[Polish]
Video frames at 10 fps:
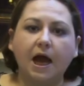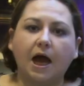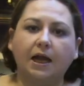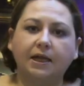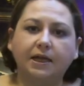
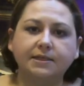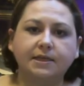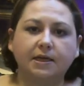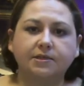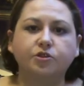Ale na
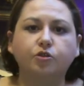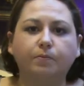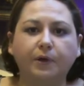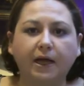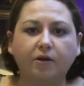seans
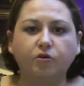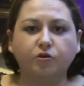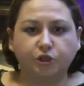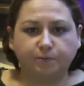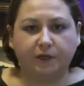dobrego
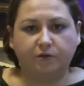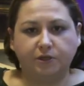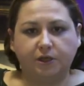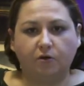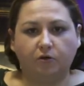
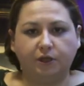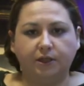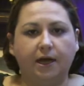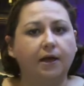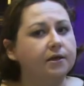szpiegowskiego
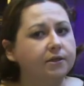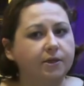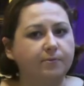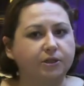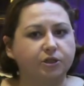kina
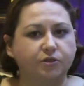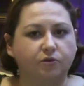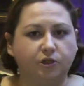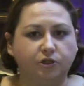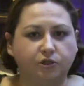nie macie co
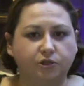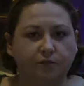liczyć.